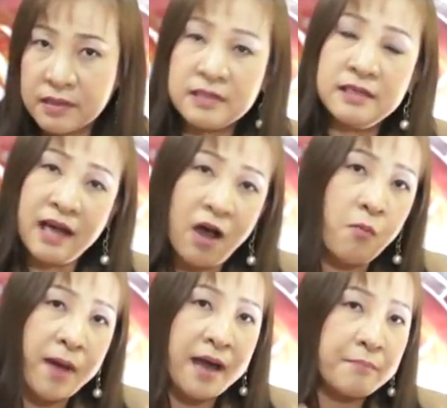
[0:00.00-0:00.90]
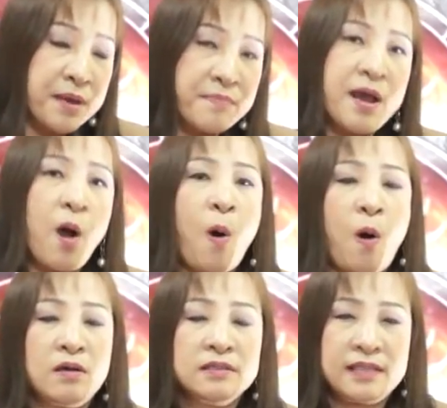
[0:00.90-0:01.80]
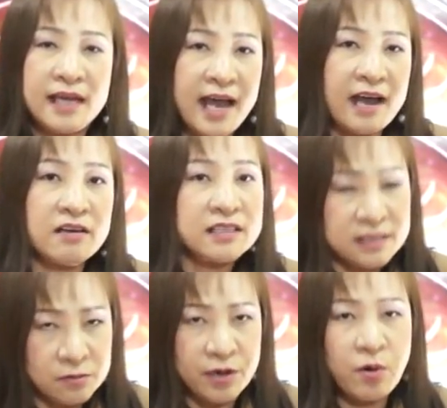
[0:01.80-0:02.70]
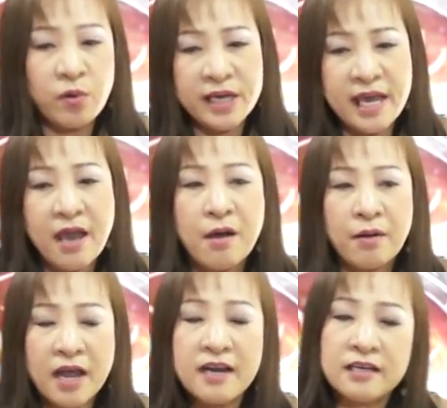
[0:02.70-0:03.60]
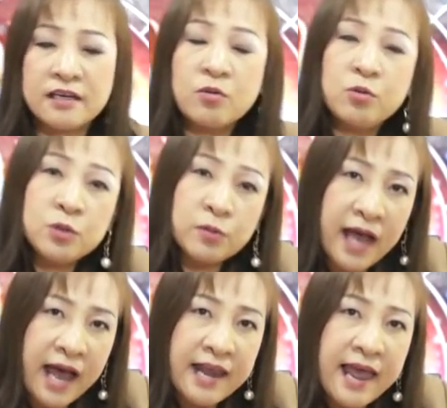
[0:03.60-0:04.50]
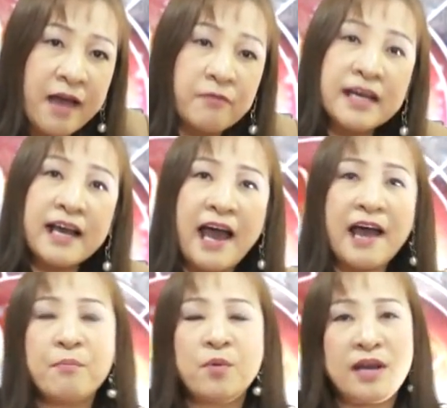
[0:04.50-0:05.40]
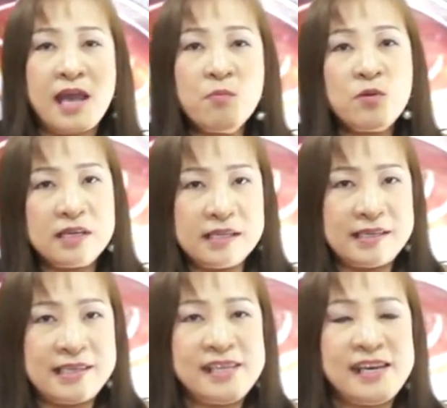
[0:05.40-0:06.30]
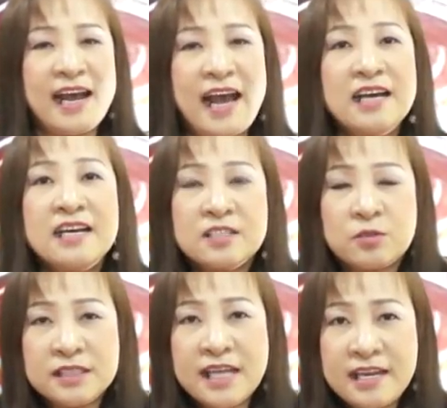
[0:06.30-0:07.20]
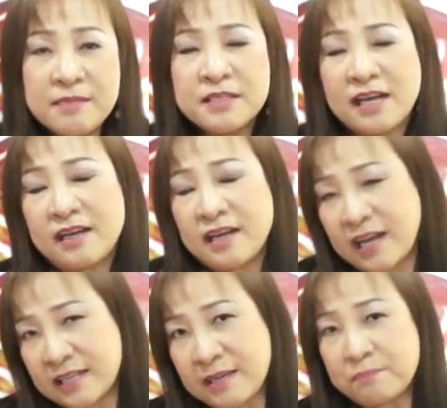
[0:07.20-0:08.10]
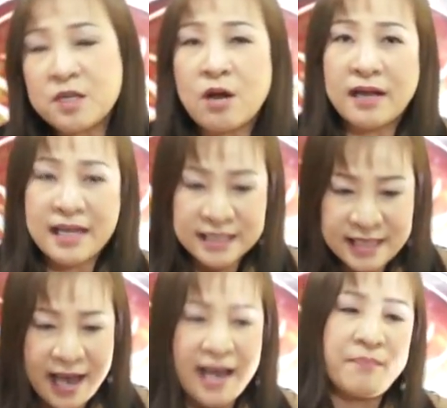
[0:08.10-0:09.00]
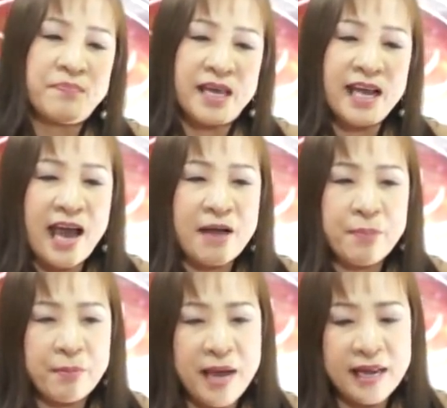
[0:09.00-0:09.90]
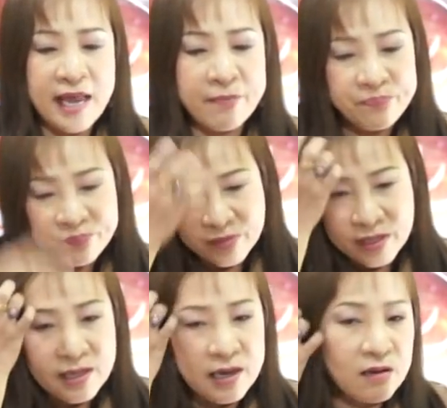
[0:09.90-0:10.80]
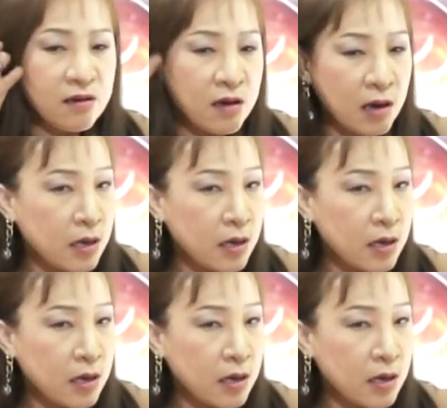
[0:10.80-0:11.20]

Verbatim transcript: คือเข้ามาไม่มีออกนะคะก็ถือว่าโอเคและเหลือคู่สุดท้ายแล้วนะคะ หมดแล้วหมดเลยนะคะสนใจรีบจับจองกันซะนะคะประมาณนั้น แล้วก็